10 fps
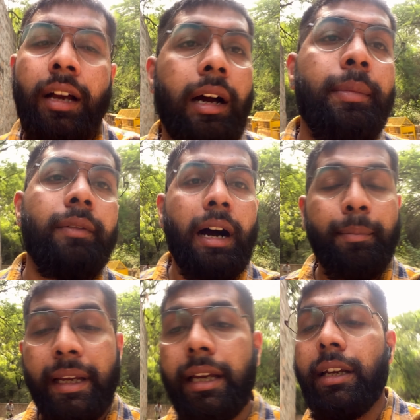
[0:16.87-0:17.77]
अभी वहाँ
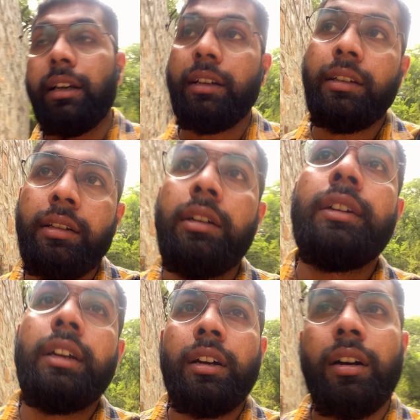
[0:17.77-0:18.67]
पे
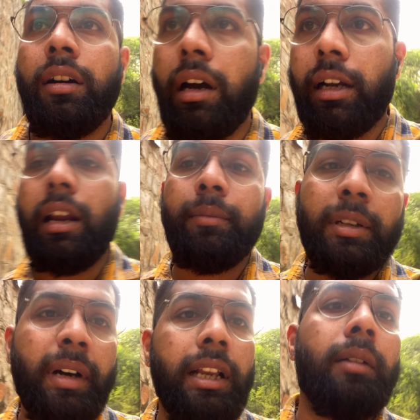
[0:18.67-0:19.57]
अगर आप
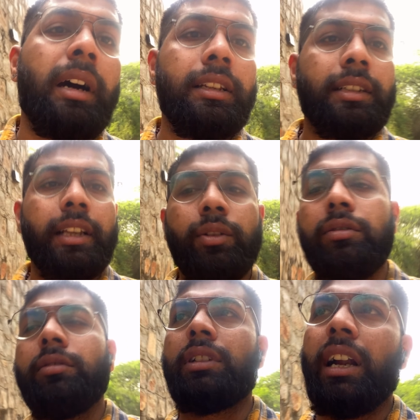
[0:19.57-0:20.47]
जमाली कमाली से देखो
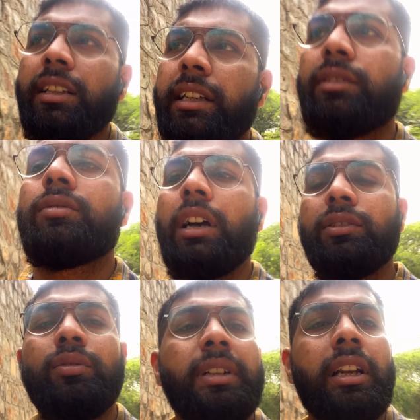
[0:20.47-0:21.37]
तो साढ़े छः सौ सात
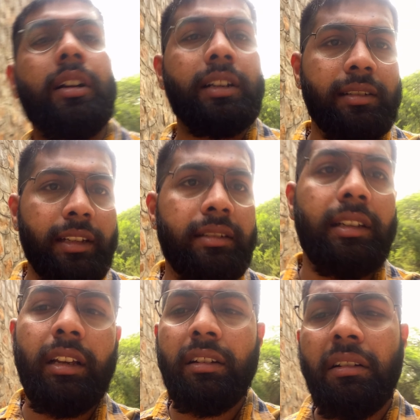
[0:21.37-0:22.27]
सौ मीटर का डिस्टेंस
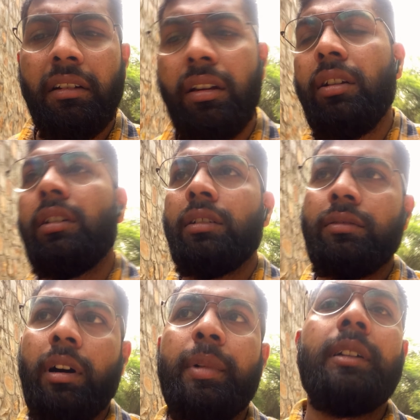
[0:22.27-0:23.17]
है
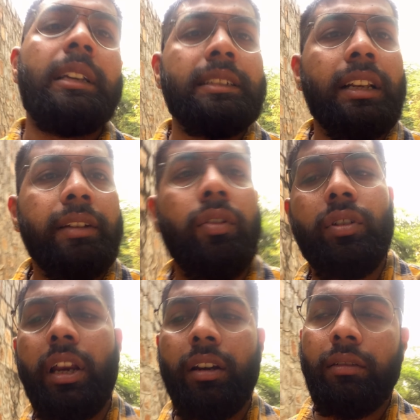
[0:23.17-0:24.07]
तो आप इजीली
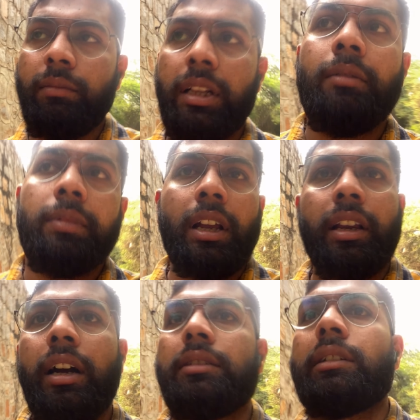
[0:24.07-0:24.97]
वॉक इन मतलब
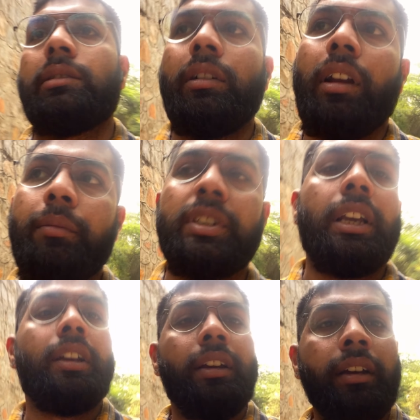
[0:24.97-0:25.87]
करके आ सकते हो आराम
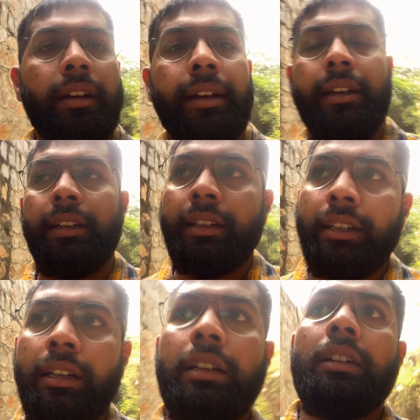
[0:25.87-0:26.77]
से
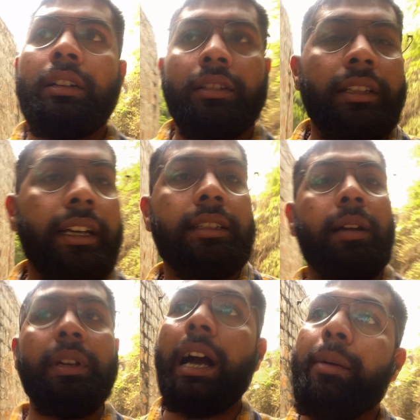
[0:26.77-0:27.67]
देखते हैं
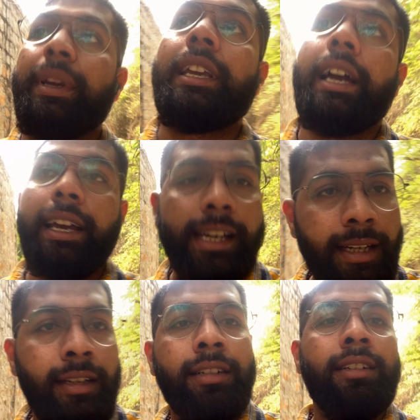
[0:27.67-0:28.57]
अभी यहाँ पे क्या है
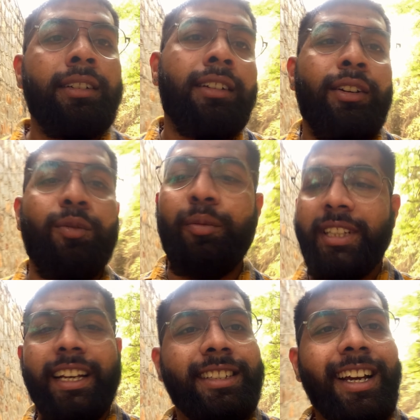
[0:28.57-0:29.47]
वो भी
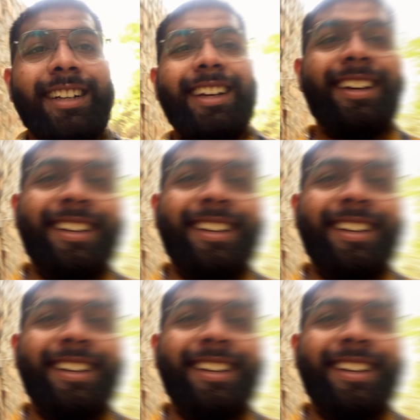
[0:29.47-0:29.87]
देखते हैं आगे